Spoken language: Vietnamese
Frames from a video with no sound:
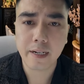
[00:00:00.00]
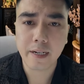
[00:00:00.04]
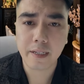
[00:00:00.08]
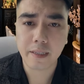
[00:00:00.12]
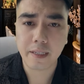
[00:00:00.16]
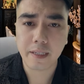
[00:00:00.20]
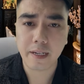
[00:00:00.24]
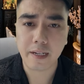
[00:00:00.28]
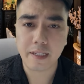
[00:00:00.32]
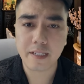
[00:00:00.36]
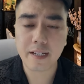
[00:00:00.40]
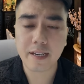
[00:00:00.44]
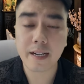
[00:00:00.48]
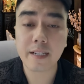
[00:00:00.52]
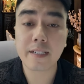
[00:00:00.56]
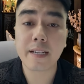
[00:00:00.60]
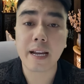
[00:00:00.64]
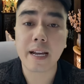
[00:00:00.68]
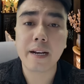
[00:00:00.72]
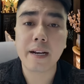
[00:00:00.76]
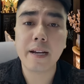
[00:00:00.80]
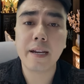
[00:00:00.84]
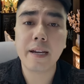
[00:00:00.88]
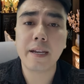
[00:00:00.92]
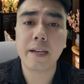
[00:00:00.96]
Thì chắc
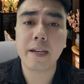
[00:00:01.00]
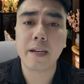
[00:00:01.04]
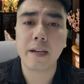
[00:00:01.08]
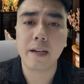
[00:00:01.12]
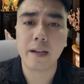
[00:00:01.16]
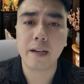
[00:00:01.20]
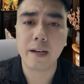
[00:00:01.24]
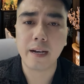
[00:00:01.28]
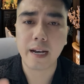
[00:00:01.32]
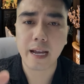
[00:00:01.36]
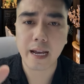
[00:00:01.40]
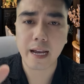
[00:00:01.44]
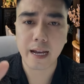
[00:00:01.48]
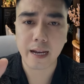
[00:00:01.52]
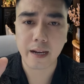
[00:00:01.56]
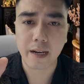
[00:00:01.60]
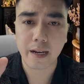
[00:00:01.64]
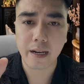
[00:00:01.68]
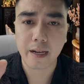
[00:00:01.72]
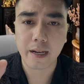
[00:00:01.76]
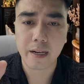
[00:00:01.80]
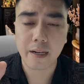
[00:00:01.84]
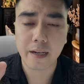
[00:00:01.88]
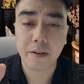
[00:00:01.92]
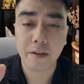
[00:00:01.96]
chắn đây là
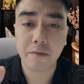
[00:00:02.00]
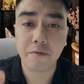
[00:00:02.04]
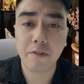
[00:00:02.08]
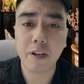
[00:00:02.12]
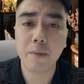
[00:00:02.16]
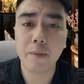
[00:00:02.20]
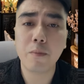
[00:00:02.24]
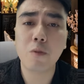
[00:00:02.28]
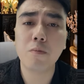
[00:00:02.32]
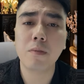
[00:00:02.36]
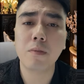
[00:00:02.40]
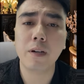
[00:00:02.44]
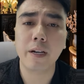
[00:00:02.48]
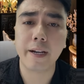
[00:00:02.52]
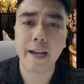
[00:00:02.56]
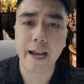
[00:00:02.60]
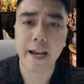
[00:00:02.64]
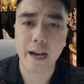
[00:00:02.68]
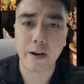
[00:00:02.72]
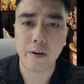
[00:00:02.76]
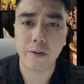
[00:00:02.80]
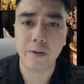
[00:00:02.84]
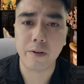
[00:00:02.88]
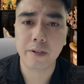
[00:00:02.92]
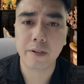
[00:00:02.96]
Facebook lừa
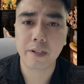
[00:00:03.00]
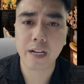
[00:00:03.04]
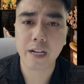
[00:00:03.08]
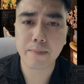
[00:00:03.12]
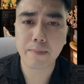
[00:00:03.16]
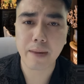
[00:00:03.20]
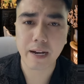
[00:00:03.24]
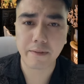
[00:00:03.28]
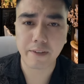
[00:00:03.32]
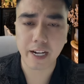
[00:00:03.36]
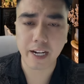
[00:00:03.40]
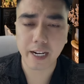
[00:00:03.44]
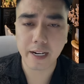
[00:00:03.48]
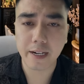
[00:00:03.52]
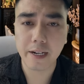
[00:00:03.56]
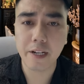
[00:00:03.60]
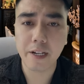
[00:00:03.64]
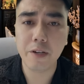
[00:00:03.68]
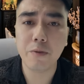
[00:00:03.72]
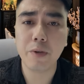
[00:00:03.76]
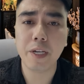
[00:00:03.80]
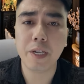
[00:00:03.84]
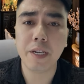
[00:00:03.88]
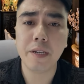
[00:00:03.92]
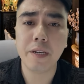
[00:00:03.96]
đảo Các bạn hãy
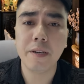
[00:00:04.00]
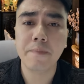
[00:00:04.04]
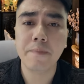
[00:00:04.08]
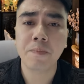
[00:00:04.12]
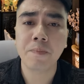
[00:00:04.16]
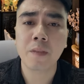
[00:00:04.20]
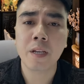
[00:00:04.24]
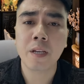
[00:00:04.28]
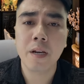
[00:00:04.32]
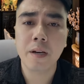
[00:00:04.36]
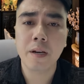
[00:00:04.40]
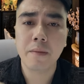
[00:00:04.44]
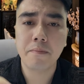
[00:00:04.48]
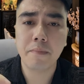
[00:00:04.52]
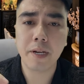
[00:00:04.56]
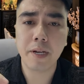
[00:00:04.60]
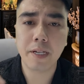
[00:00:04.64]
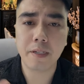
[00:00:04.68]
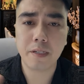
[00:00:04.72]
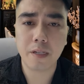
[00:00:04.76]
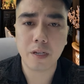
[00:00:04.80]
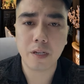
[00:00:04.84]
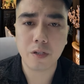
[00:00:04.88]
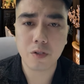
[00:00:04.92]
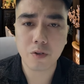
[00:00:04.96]
lưu ý Mình
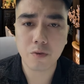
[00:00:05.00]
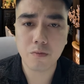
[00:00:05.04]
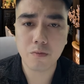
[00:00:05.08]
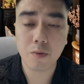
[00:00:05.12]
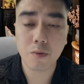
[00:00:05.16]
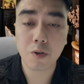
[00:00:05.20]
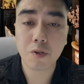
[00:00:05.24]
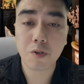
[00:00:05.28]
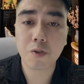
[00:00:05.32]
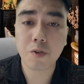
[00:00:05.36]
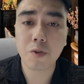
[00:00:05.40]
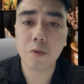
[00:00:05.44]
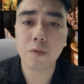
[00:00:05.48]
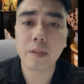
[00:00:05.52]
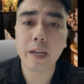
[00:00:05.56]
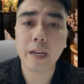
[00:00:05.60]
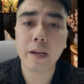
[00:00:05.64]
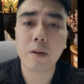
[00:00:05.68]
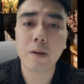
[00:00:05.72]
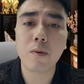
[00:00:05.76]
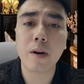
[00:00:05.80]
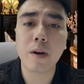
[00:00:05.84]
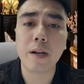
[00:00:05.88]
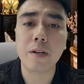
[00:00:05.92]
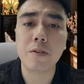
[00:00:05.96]
chỉ dùng một số tài
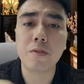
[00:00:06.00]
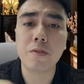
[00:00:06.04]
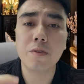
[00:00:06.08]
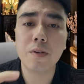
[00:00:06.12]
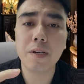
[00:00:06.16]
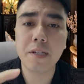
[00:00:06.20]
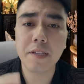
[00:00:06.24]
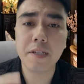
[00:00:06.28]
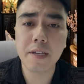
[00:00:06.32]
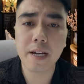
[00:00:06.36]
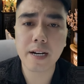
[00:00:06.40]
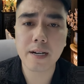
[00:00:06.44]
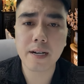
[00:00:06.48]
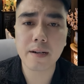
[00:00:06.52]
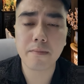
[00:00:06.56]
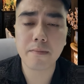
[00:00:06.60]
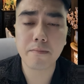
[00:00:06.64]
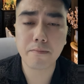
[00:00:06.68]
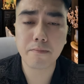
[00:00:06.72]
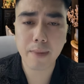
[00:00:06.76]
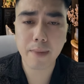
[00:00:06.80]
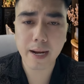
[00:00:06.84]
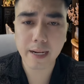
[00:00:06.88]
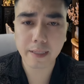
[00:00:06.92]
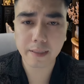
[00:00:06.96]
khoản duy nhất
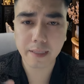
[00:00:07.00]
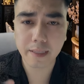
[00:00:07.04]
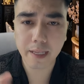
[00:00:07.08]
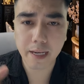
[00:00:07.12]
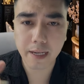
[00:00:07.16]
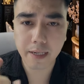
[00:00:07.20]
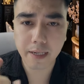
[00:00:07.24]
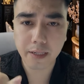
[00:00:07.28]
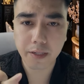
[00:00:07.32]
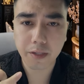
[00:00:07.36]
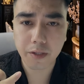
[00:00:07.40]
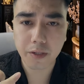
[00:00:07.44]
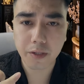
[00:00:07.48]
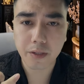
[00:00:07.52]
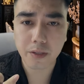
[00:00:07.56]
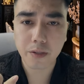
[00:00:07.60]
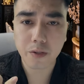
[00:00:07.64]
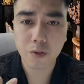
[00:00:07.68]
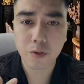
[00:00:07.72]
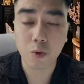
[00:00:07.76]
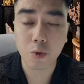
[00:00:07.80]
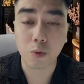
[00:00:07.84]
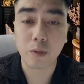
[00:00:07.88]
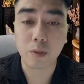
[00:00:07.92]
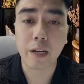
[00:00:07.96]
mang tên
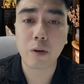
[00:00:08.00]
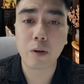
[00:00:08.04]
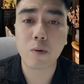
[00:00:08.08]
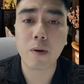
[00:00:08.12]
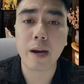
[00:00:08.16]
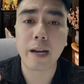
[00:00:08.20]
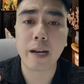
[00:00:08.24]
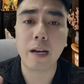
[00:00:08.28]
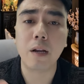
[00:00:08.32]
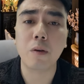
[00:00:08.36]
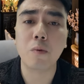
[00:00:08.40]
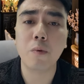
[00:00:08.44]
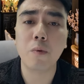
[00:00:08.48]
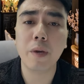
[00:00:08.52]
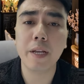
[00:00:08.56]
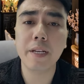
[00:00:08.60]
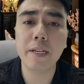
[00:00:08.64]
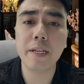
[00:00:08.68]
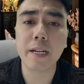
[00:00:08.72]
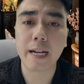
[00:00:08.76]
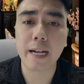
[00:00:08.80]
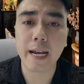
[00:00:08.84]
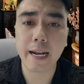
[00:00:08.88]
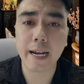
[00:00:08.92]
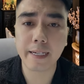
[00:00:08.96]
chủ tài khoản là Nguyễn
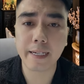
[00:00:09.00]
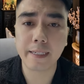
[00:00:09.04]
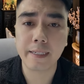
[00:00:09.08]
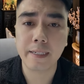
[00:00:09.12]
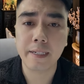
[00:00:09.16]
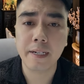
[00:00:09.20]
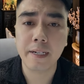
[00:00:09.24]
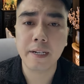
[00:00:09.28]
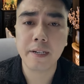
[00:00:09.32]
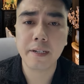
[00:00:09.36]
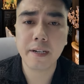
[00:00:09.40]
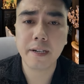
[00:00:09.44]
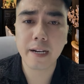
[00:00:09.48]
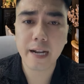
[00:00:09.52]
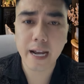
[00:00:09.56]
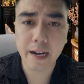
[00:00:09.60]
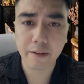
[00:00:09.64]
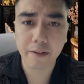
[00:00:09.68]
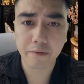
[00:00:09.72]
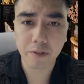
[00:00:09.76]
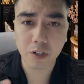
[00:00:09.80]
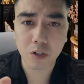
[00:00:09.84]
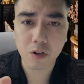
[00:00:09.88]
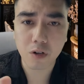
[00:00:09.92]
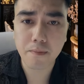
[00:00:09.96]
Nhật Anh Ngân
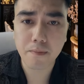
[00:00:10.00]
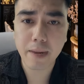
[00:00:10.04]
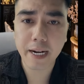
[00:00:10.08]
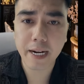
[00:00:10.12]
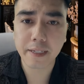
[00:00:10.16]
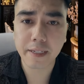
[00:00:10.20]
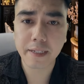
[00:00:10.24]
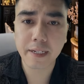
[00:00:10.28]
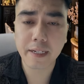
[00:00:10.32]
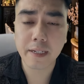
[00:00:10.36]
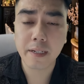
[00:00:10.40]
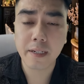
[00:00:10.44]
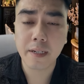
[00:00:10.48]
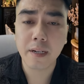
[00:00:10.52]
hàng Vietcombank nhé